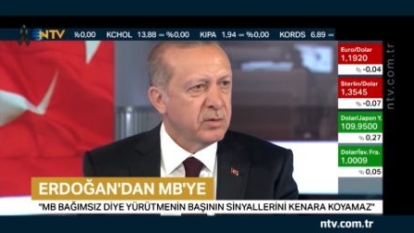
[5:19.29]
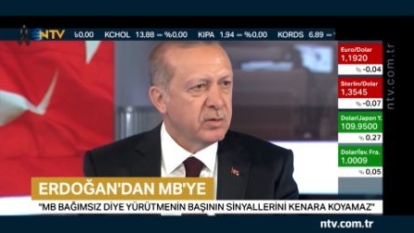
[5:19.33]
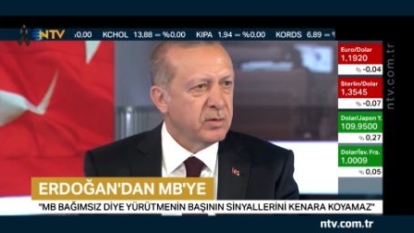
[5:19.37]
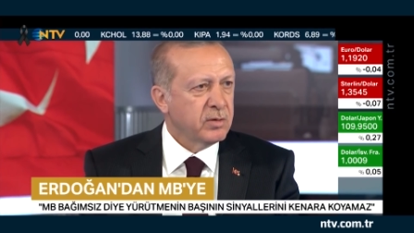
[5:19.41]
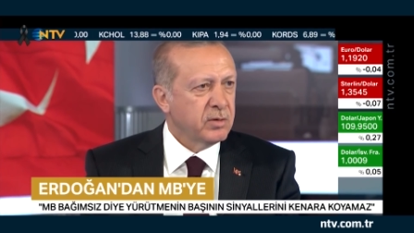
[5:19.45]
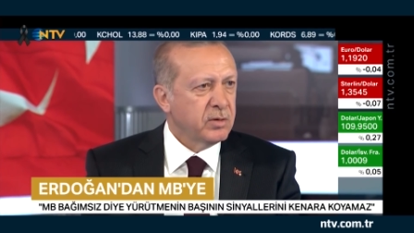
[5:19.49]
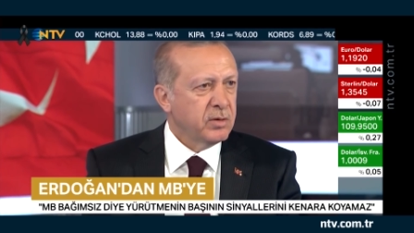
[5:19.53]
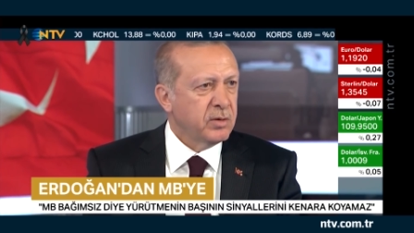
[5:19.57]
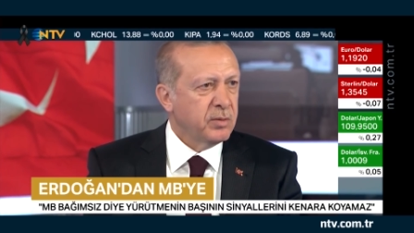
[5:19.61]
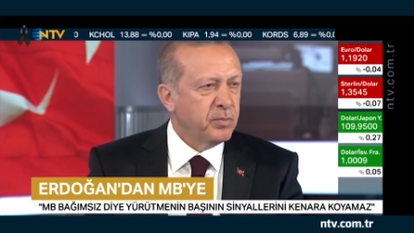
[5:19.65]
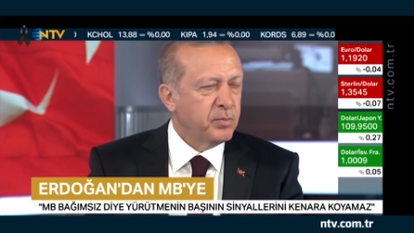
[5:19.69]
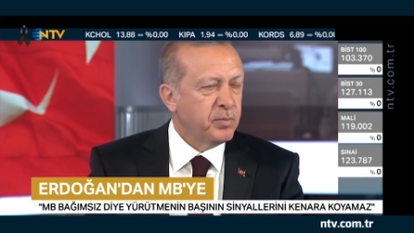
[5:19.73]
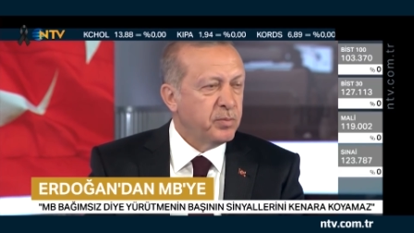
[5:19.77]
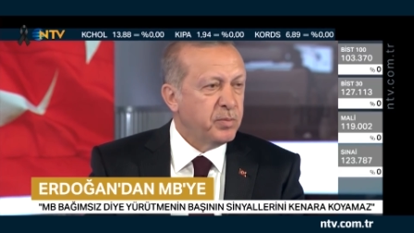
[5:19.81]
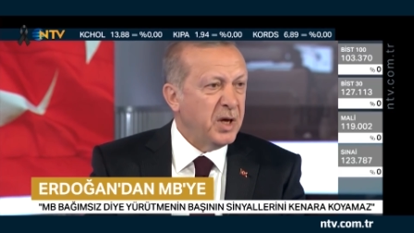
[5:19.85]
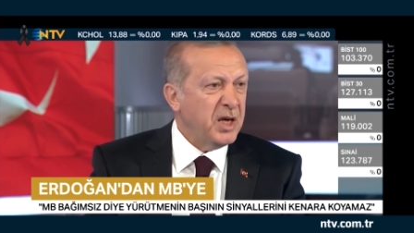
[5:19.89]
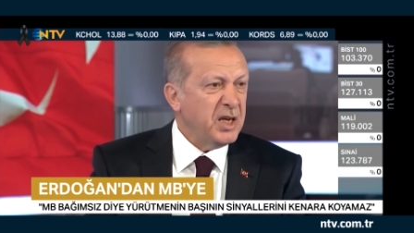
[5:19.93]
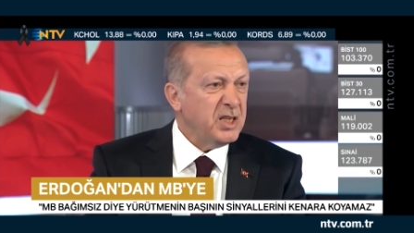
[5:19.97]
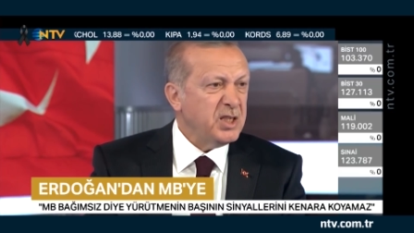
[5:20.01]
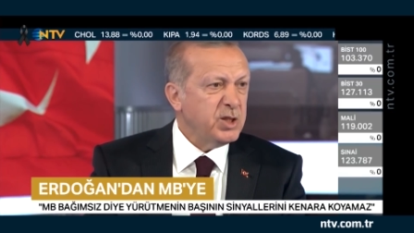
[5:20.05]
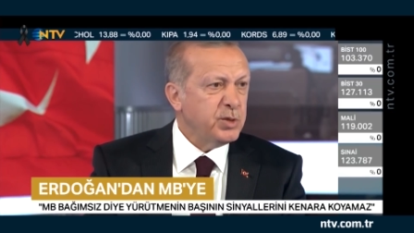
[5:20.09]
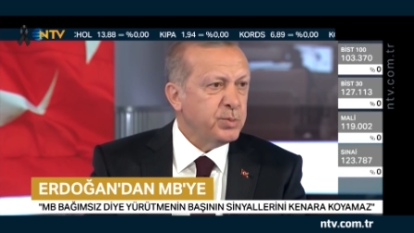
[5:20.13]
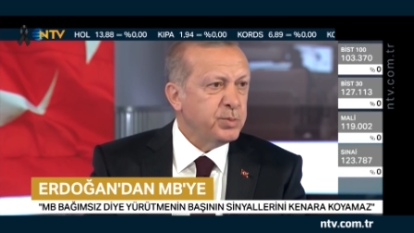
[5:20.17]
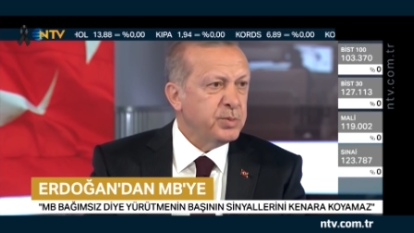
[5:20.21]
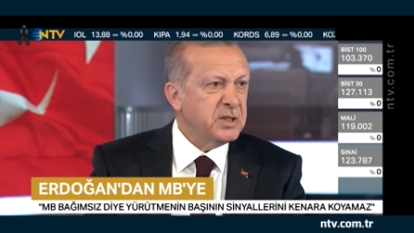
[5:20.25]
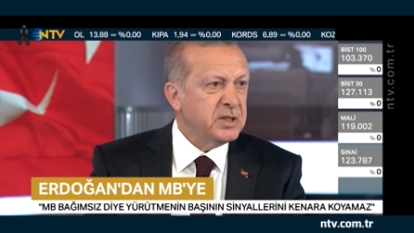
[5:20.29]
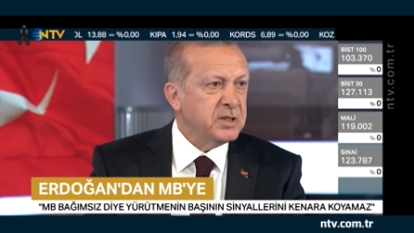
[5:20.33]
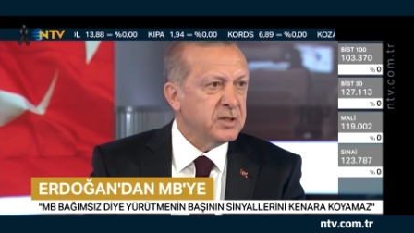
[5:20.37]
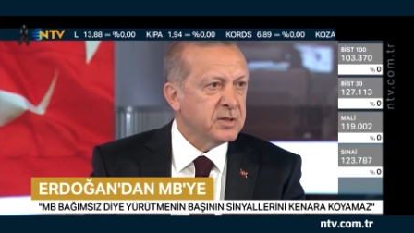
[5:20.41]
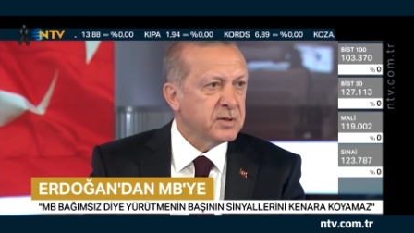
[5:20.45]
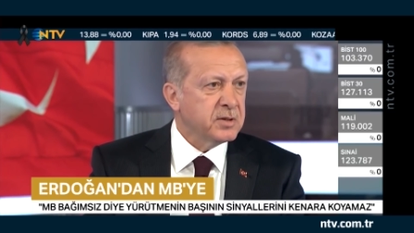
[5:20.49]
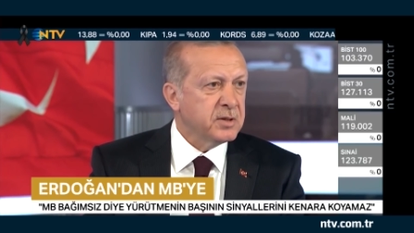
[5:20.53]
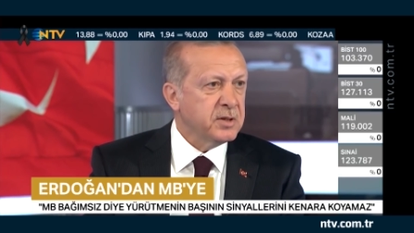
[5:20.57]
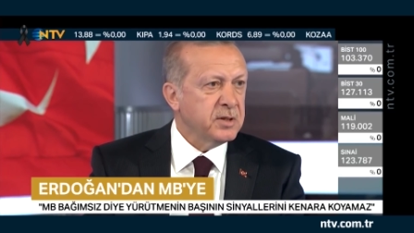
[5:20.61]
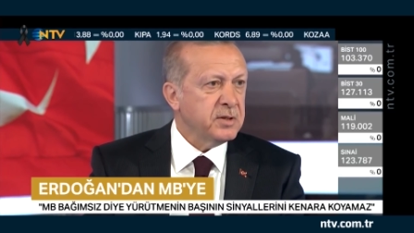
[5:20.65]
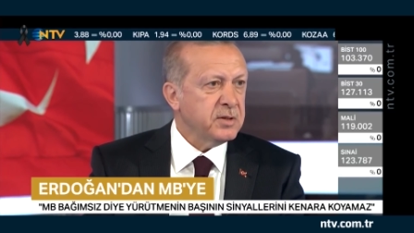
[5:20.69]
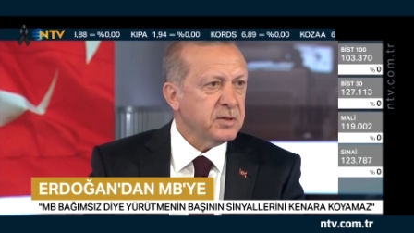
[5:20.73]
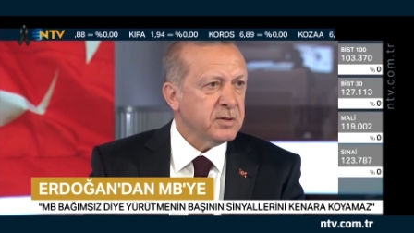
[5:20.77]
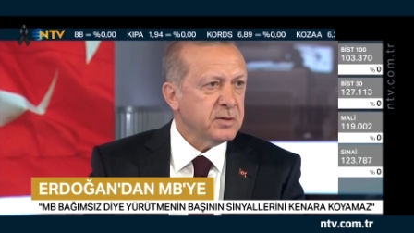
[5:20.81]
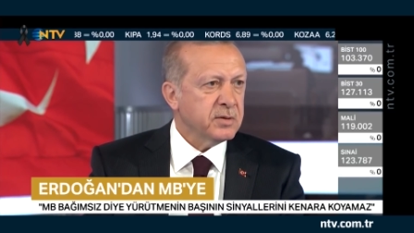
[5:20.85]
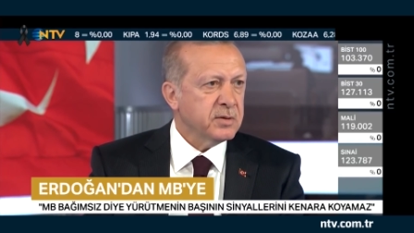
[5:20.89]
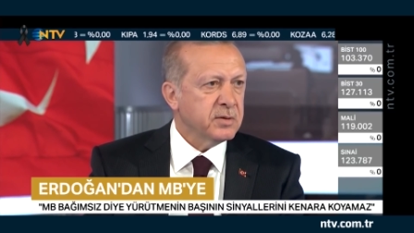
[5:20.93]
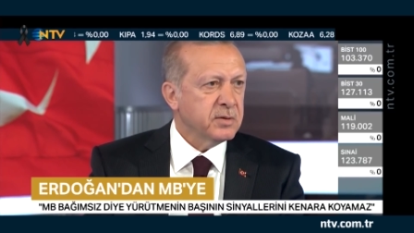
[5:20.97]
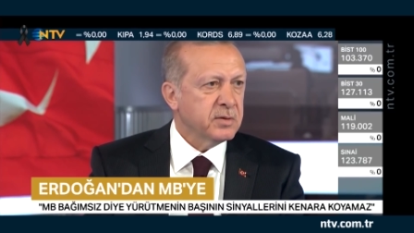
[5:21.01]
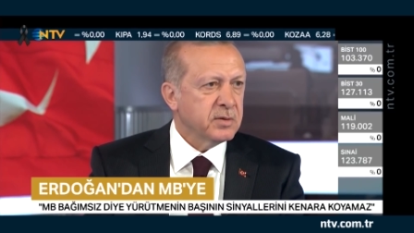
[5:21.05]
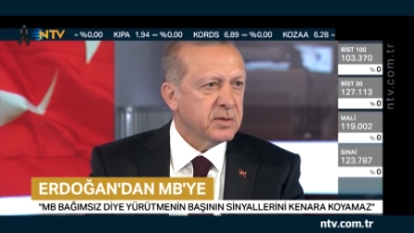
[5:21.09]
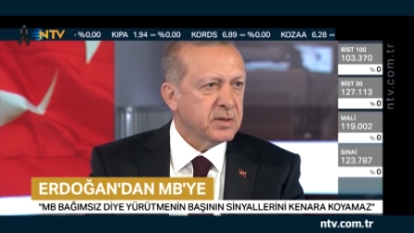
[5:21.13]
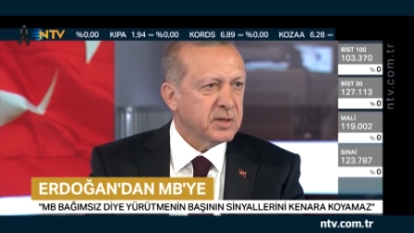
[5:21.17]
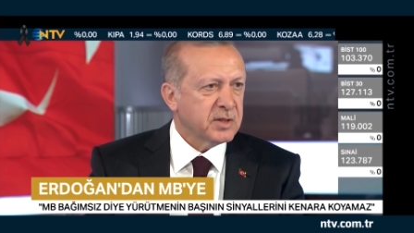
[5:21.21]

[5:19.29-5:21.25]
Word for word: Cumhurbaşkanı Erdoğan Hakan Atilla